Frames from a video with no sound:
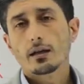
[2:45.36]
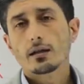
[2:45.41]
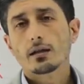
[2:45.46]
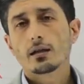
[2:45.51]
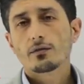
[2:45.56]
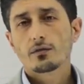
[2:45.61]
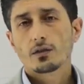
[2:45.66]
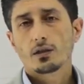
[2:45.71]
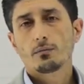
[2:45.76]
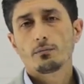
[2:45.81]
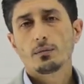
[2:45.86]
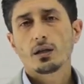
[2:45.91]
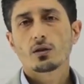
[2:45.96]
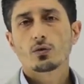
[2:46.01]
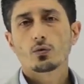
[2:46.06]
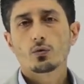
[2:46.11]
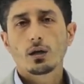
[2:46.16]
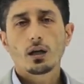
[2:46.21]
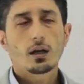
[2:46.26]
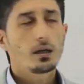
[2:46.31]
النفي ما
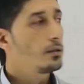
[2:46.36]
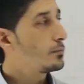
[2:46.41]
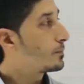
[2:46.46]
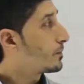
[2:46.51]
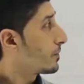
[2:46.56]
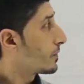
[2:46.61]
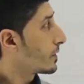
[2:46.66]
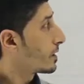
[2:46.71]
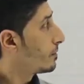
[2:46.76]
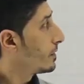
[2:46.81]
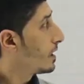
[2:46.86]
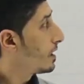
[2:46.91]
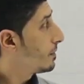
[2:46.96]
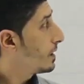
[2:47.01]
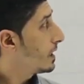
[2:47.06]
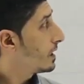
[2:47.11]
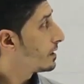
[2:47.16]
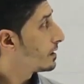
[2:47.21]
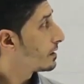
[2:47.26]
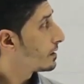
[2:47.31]
ثنائي ما
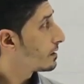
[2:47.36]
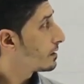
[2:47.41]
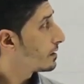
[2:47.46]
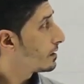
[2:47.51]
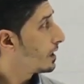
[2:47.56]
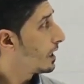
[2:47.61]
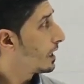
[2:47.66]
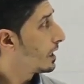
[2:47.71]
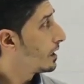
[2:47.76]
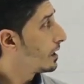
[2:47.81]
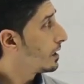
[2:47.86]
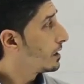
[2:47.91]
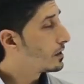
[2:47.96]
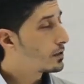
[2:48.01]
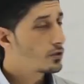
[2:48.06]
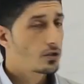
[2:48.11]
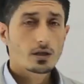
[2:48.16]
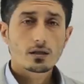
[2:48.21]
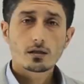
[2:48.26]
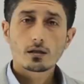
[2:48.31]
بين
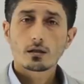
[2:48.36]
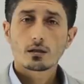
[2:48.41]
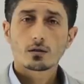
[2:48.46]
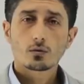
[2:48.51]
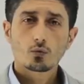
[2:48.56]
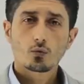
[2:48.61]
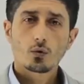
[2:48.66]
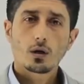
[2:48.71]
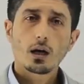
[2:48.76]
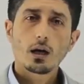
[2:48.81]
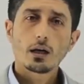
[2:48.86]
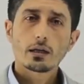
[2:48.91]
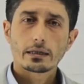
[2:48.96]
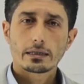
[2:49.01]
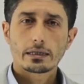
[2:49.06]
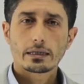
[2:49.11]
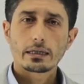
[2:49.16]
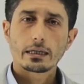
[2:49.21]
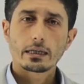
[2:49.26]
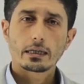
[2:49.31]
الجزر
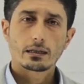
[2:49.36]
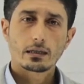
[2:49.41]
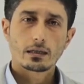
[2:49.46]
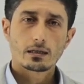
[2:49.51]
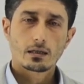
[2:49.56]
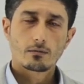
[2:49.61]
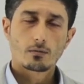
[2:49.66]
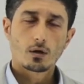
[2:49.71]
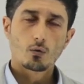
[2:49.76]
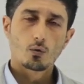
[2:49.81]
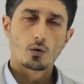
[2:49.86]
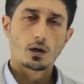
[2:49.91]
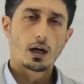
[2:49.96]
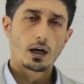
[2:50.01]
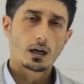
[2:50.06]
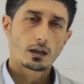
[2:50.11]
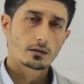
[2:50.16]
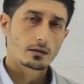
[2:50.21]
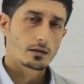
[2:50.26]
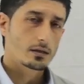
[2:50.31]
وصيغة الزمن أو
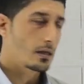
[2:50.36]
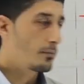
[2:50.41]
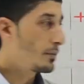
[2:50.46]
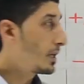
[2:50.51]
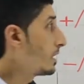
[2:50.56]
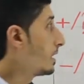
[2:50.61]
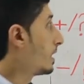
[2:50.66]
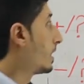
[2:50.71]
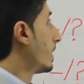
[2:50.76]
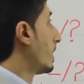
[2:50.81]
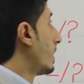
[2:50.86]
لاحقة الزمن